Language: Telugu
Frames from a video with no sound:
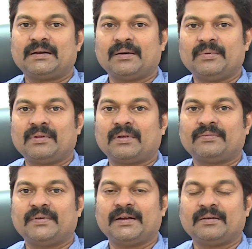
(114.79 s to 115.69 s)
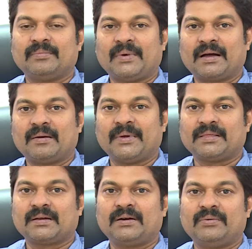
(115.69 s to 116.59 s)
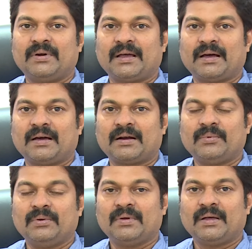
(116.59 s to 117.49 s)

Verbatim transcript: డబుల్ సాఫ్ట్ డైట్ బాగా మెత్తగా ఉండే ఆహారము